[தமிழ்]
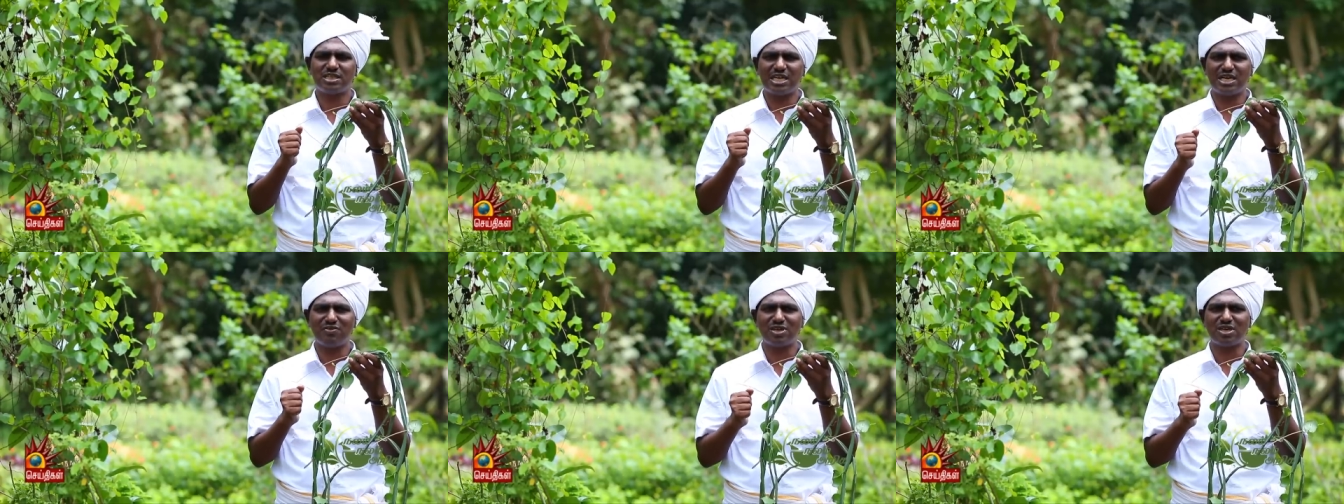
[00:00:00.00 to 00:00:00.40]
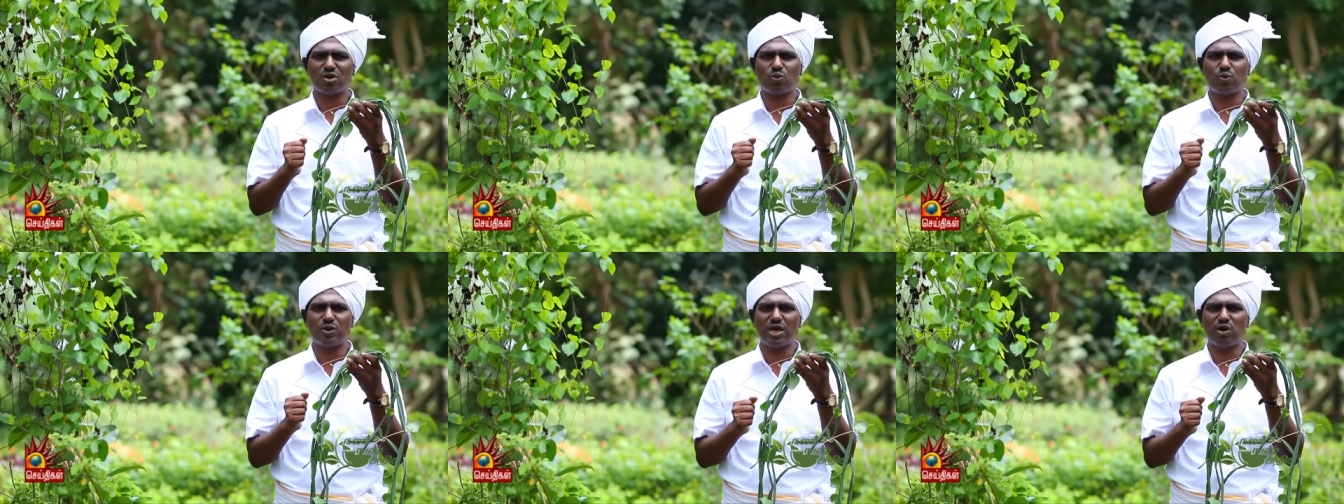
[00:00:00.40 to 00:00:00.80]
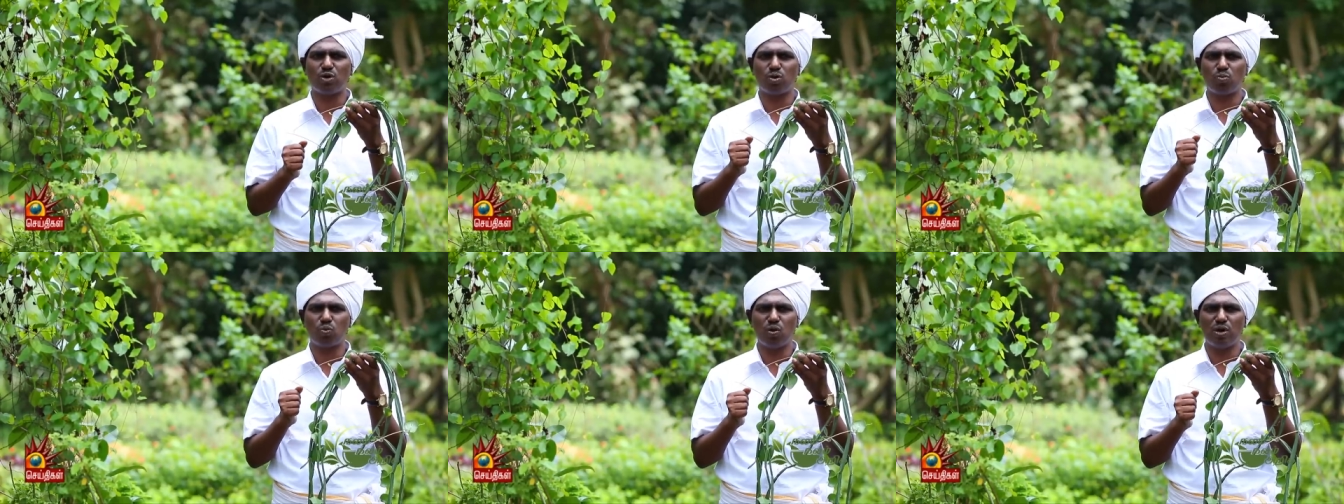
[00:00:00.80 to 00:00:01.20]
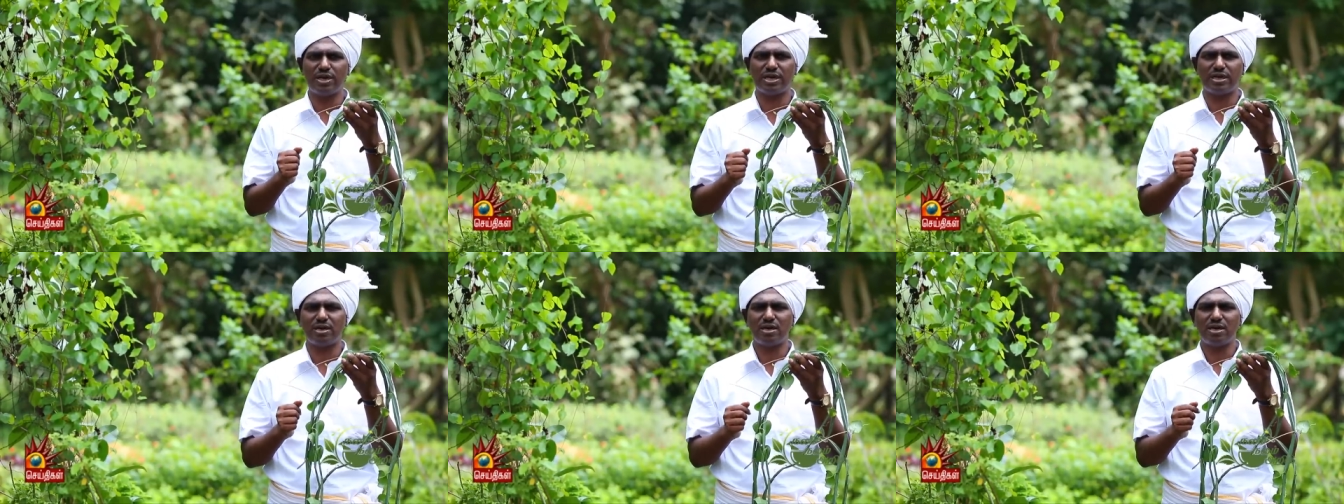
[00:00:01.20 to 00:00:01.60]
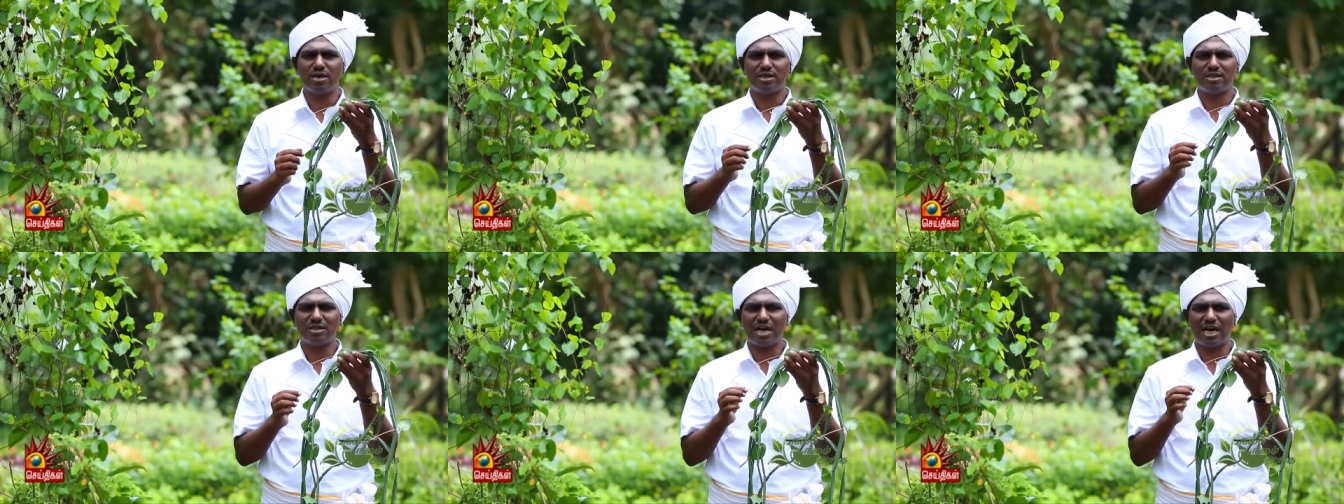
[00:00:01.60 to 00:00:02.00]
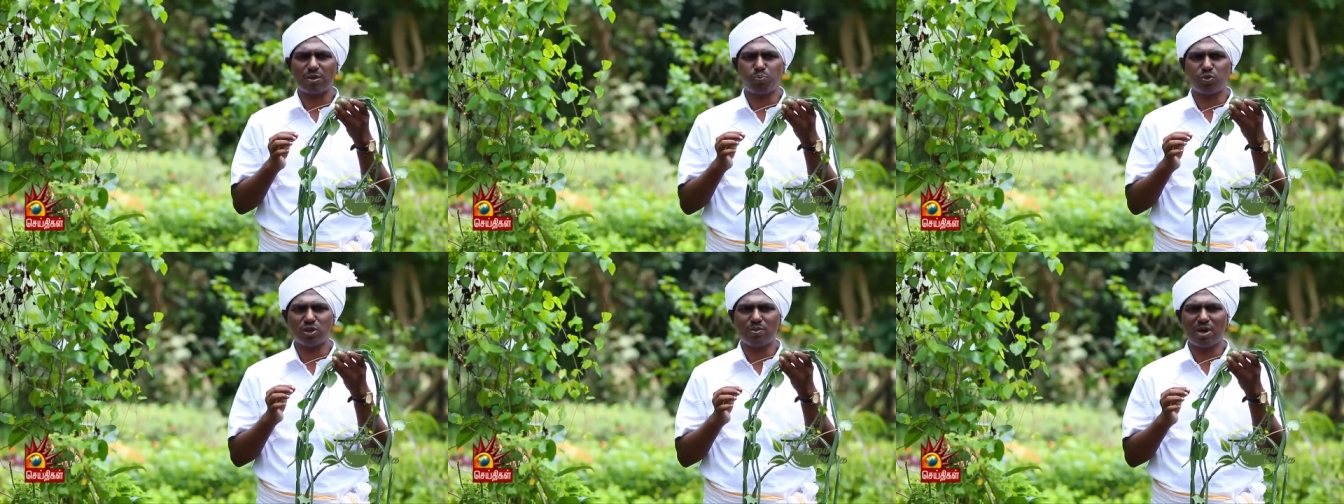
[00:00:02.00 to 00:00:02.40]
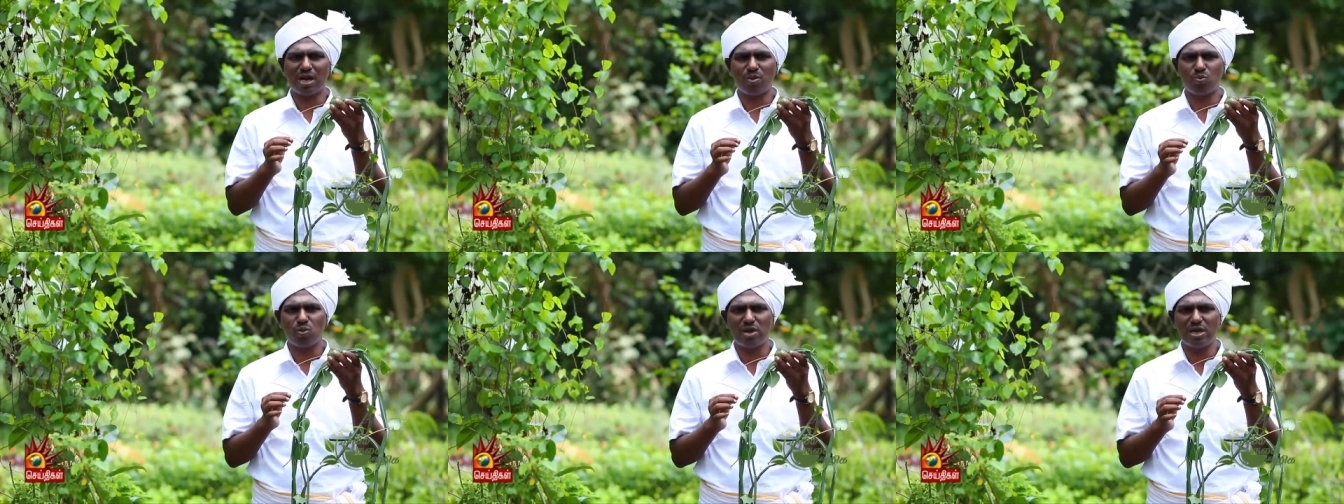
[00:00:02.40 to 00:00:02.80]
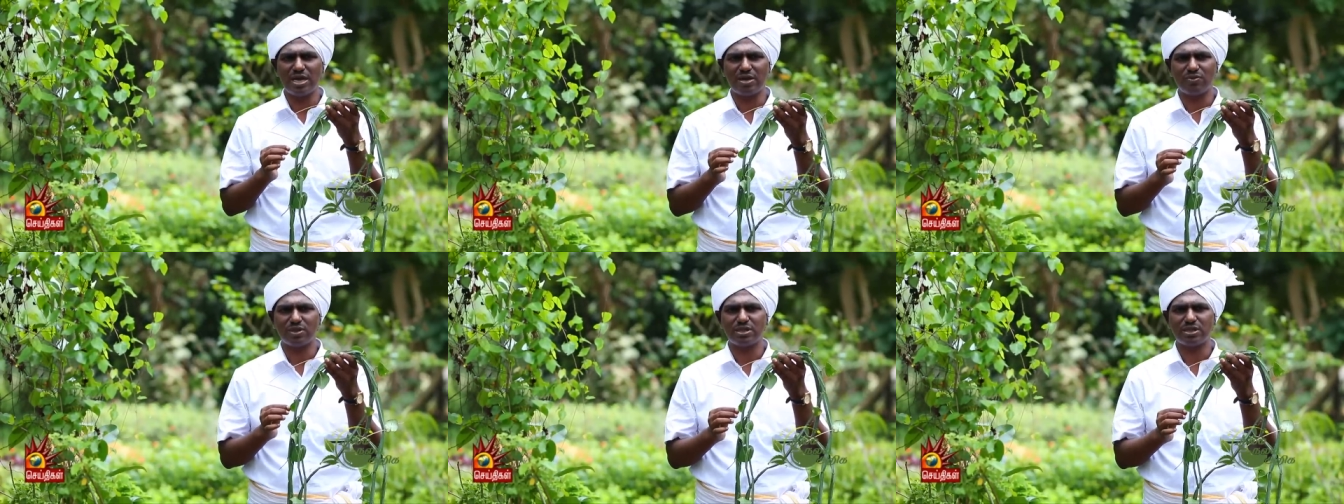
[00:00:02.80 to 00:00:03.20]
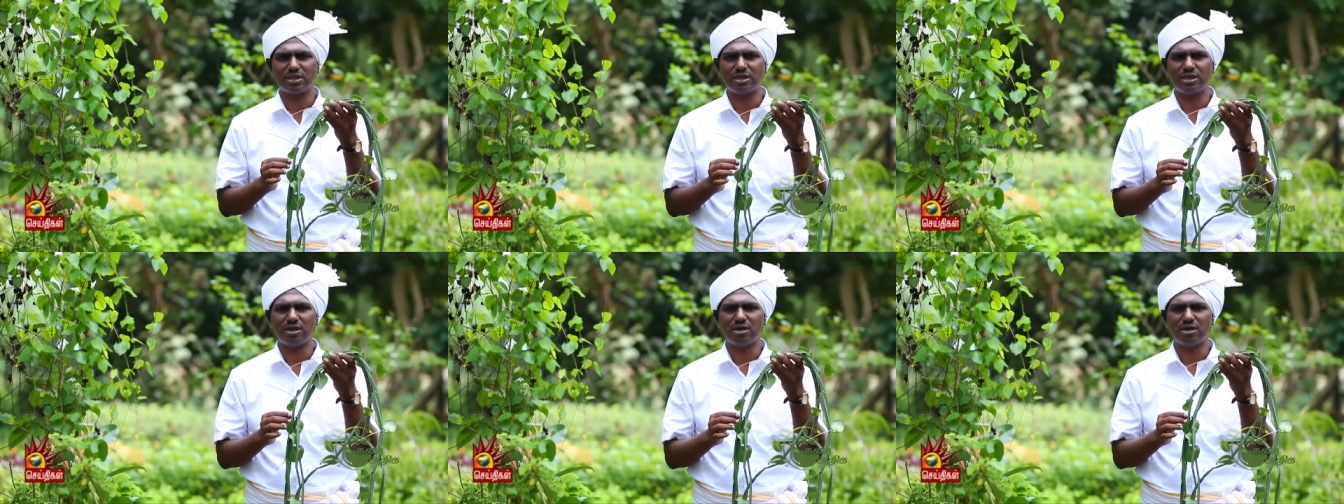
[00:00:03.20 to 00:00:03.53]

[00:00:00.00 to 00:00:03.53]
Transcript: தெரிவிக்கக்கூடிய ஒரு மூலிகை இந்த அற்புதமான மூலிகை வந்து